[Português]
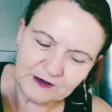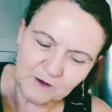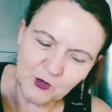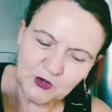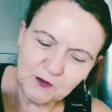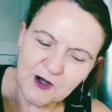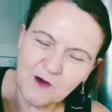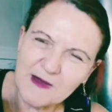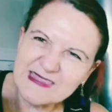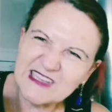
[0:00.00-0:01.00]
Muito
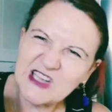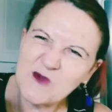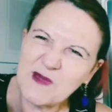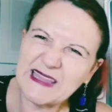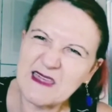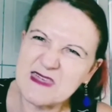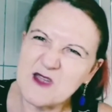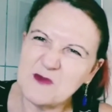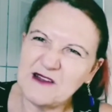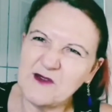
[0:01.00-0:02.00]
bom, mas deixei um assim
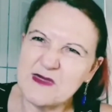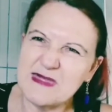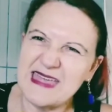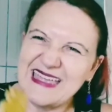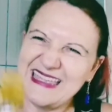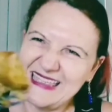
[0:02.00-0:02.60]
pedacinho para você.